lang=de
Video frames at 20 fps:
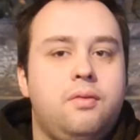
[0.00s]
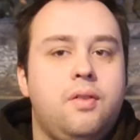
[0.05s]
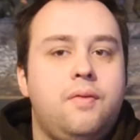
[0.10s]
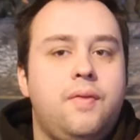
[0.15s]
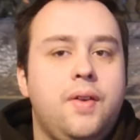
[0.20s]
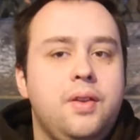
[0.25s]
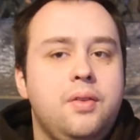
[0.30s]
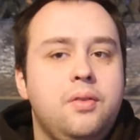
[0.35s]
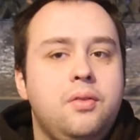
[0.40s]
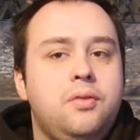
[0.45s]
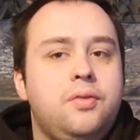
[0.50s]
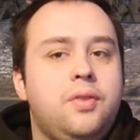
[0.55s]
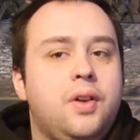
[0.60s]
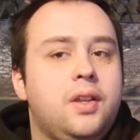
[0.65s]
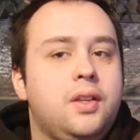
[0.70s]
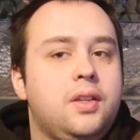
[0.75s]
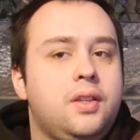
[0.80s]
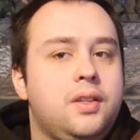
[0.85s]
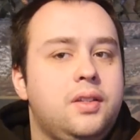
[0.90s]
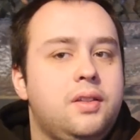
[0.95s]
Verwendung
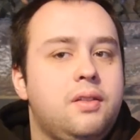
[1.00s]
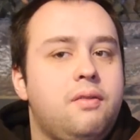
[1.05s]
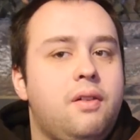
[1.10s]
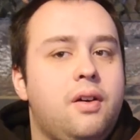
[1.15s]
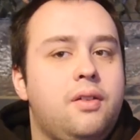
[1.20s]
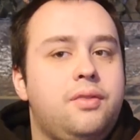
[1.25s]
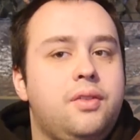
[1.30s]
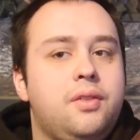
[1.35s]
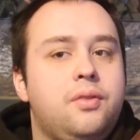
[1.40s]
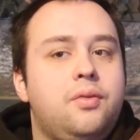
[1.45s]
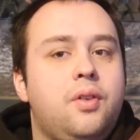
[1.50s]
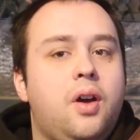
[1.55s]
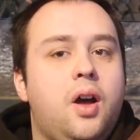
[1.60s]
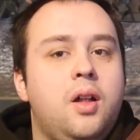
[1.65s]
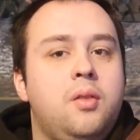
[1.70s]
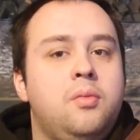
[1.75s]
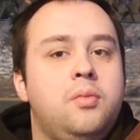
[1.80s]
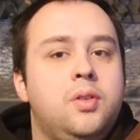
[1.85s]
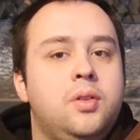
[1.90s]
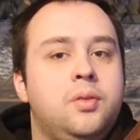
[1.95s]
fand diese Waffe vor
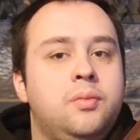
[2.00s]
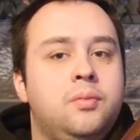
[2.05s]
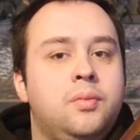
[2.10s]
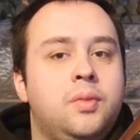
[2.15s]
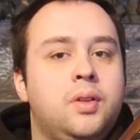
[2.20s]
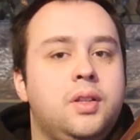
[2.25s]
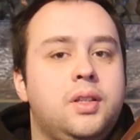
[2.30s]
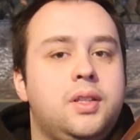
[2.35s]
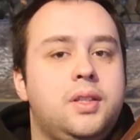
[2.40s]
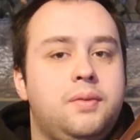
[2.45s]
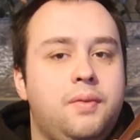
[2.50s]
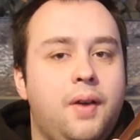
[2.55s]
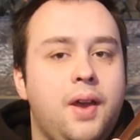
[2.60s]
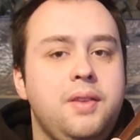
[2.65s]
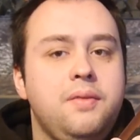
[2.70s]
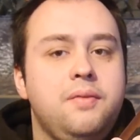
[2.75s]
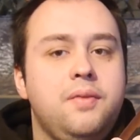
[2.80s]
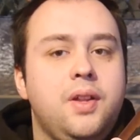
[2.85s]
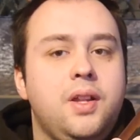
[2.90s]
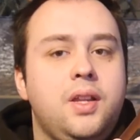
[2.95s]
allem im
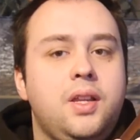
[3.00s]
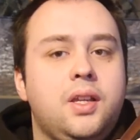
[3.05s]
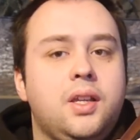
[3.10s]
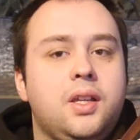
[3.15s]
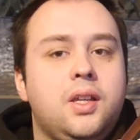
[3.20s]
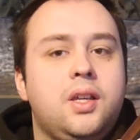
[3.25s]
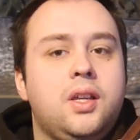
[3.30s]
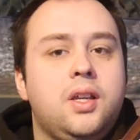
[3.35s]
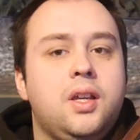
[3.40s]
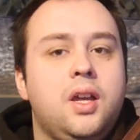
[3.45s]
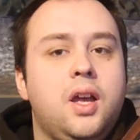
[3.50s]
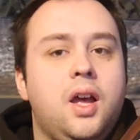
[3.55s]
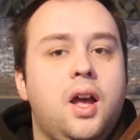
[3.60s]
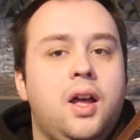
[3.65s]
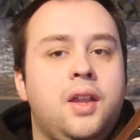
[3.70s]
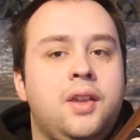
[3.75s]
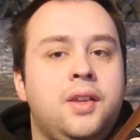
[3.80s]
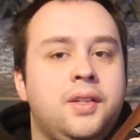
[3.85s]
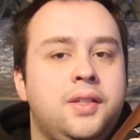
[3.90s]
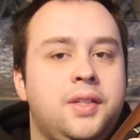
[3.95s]
Zweiten Weltkrieg
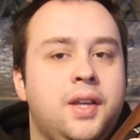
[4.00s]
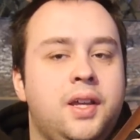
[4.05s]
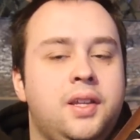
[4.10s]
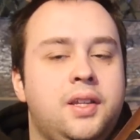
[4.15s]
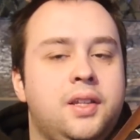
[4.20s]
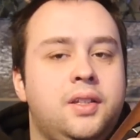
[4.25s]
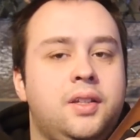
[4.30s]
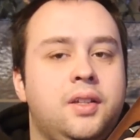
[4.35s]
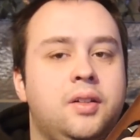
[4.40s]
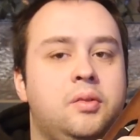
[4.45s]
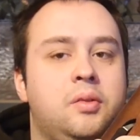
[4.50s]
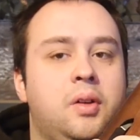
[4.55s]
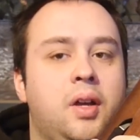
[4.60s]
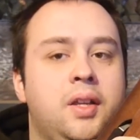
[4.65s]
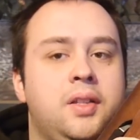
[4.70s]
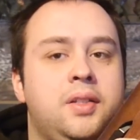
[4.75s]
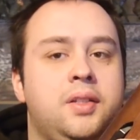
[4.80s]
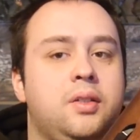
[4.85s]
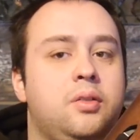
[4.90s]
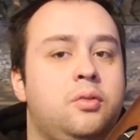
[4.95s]
an der Seite der
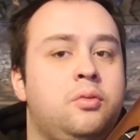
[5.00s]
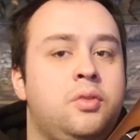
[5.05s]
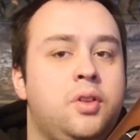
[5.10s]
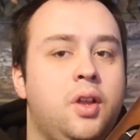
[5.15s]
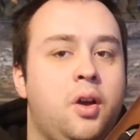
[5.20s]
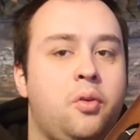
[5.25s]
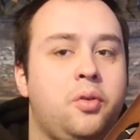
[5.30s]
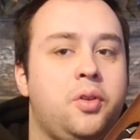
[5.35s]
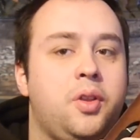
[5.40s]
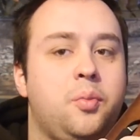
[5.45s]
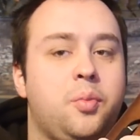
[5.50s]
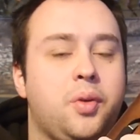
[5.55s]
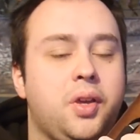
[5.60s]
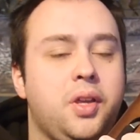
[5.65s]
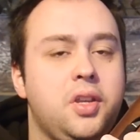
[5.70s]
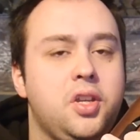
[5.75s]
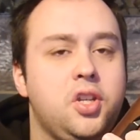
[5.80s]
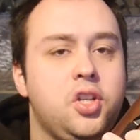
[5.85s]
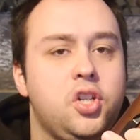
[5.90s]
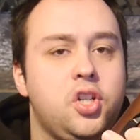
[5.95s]
US und auch der
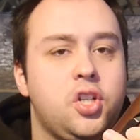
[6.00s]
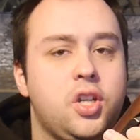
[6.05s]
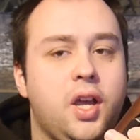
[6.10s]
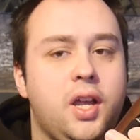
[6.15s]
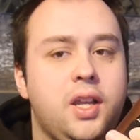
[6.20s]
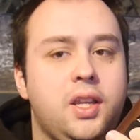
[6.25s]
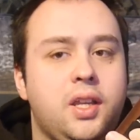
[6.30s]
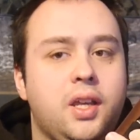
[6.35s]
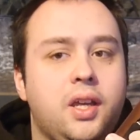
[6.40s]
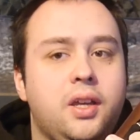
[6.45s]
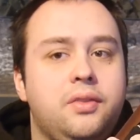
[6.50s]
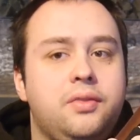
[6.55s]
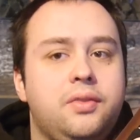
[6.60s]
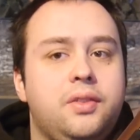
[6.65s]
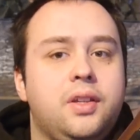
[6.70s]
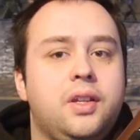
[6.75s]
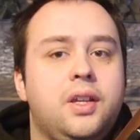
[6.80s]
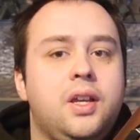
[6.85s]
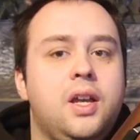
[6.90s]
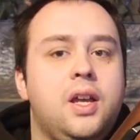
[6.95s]
britischen
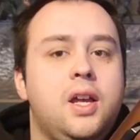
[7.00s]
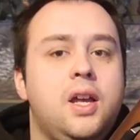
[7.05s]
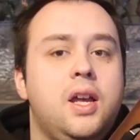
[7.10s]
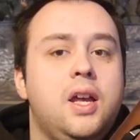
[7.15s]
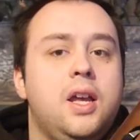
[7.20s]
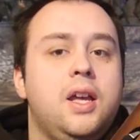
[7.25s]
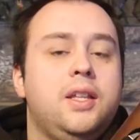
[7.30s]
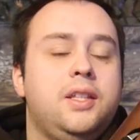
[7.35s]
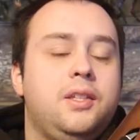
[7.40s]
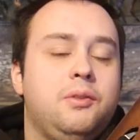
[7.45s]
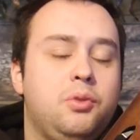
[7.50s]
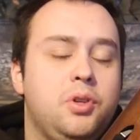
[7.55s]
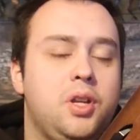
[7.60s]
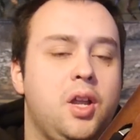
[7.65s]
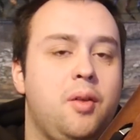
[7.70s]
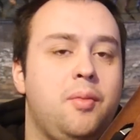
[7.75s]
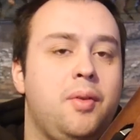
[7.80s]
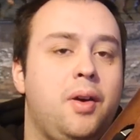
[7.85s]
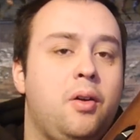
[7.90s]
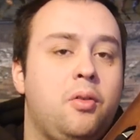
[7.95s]
Streitkräfte, sie wurde
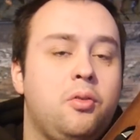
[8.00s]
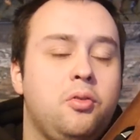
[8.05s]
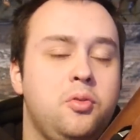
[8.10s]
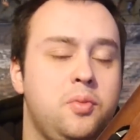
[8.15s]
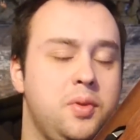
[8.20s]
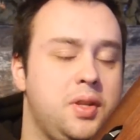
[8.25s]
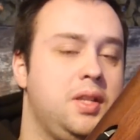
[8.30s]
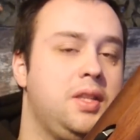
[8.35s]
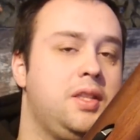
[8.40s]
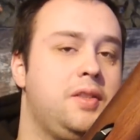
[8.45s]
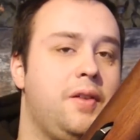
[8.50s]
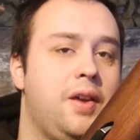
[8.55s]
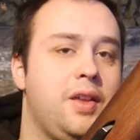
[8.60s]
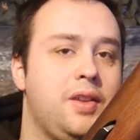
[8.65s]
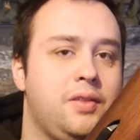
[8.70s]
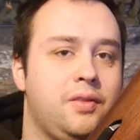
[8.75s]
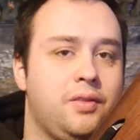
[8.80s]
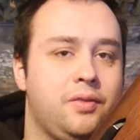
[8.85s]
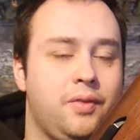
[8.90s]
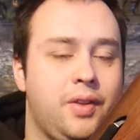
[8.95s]
aber auch über den
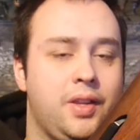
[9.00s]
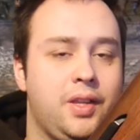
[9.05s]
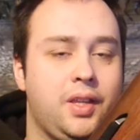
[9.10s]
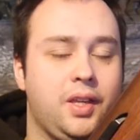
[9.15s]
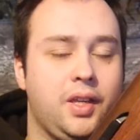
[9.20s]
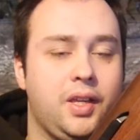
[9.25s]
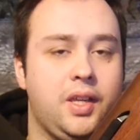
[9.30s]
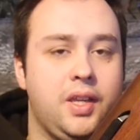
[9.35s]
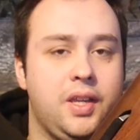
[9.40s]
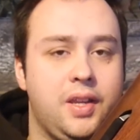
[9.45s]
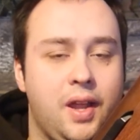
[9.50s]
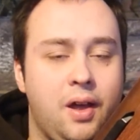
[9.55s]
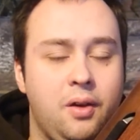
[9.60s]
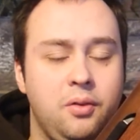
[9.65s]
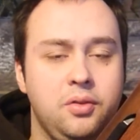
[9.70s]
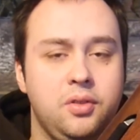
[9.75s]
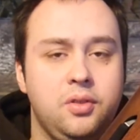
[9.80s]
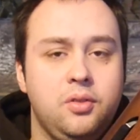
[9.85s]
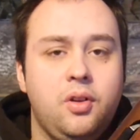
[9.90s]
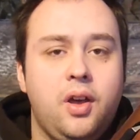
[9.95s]
Zweiten Weltkrieg
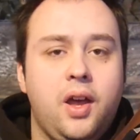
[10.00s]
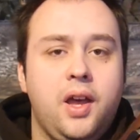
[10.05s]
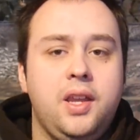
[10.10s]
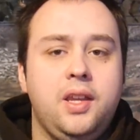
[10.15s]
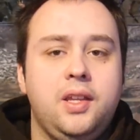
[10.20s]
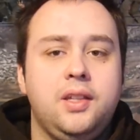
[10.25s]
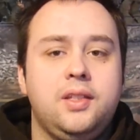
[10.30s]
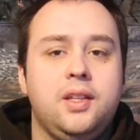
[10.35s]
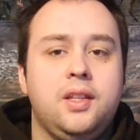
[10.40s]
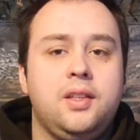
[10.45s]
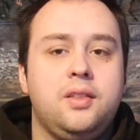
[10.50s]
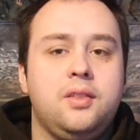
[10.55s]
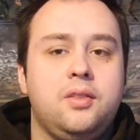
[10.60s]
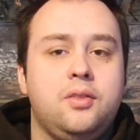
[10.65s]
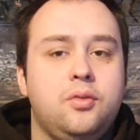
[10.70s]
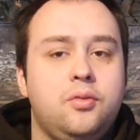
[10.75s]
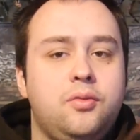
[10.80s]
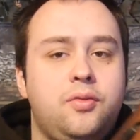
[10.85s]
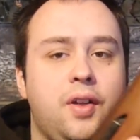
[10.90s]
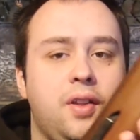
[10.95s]
hinaus noch eingesetzt,
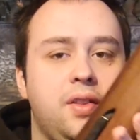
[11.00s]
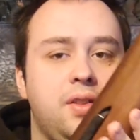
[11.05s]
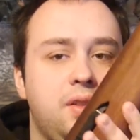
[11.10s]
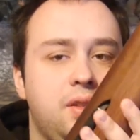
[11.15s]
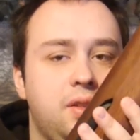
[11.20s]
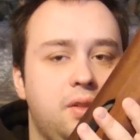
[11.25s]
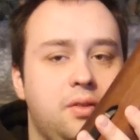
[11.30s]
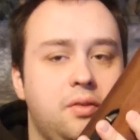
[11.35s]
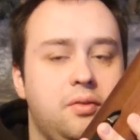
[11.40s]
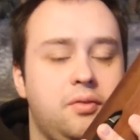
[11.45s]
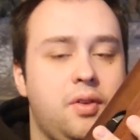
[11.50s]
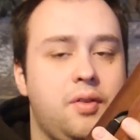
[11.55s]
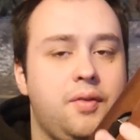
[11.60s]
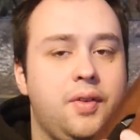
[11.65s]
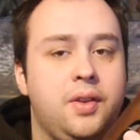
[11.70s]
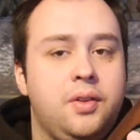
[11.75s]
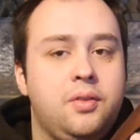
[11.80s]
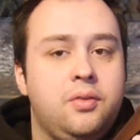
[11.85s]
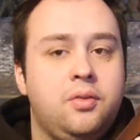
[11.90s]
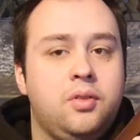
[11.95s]
so fand sie
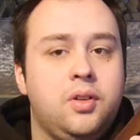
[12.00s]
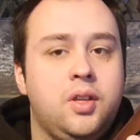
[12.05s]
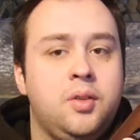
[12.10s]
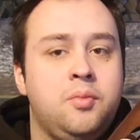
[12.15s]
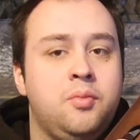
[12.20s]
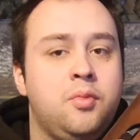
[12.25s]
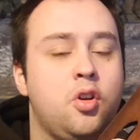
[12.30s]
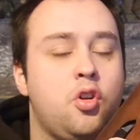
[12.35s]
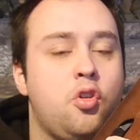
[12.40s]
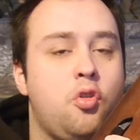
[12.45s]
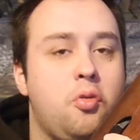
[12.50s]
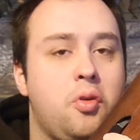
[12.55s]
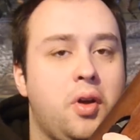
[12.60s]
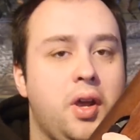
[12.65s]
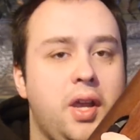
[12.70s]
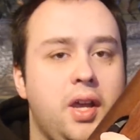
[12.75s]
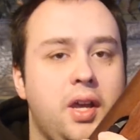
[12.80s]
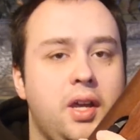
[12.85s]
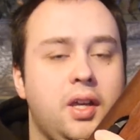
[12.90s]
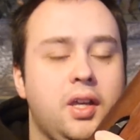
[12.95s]
Verwendung im
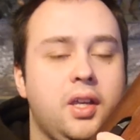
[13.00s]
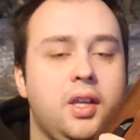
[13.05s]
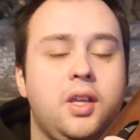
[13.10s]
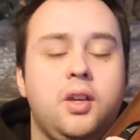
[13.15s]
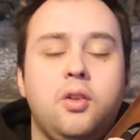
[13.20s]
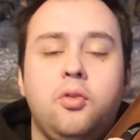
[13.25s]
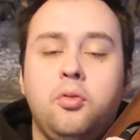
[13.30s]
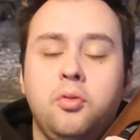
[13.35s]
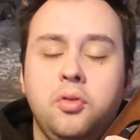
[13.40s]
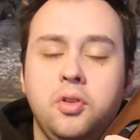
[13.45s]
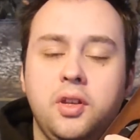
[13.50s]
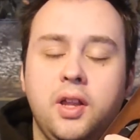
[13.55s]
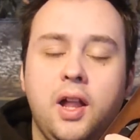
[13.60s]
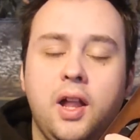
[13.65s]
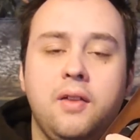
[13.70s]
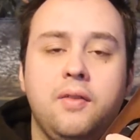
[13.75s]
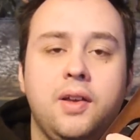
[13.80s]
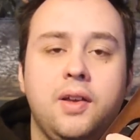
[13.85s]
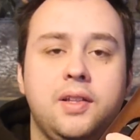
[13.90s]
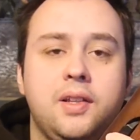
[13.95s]
Koreakrieg und
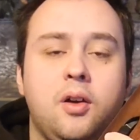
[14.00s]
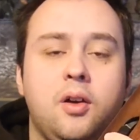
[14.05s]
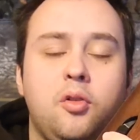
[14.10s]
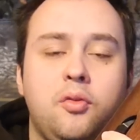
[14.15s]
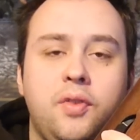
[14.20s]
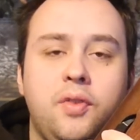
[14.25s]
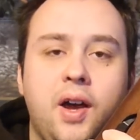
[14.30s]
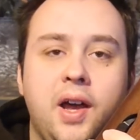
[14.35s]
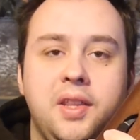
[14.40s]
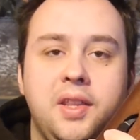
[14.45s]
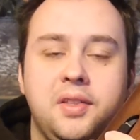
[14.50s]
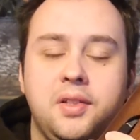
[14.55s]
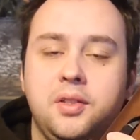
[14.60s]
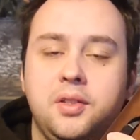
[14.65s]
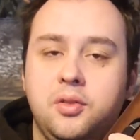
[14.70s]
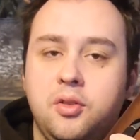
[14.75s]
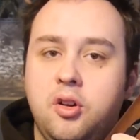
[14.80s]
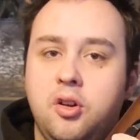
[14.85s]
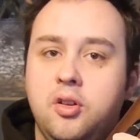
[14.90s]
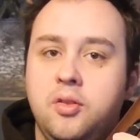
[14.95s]
teilweise auch
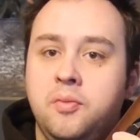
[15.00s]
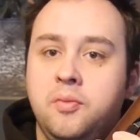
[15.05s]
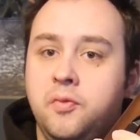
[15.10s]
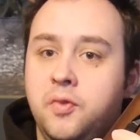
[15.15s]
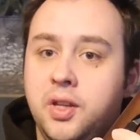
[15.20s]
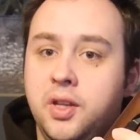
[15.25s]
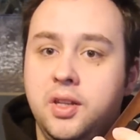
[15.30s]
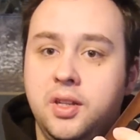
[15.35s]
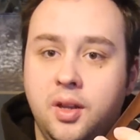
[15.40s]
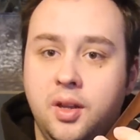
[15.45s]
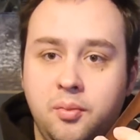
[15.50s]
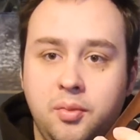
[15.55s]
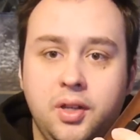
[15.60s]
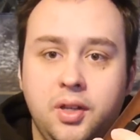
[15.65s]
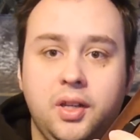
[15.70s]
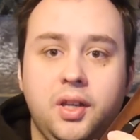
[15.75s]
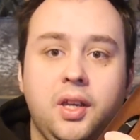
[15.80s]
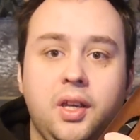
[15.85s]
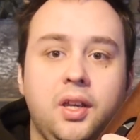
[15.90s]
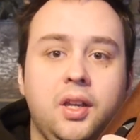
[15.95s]
vereinzelt noch im
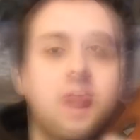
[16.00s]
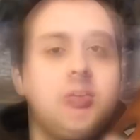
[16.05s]
Vietnamkrieg.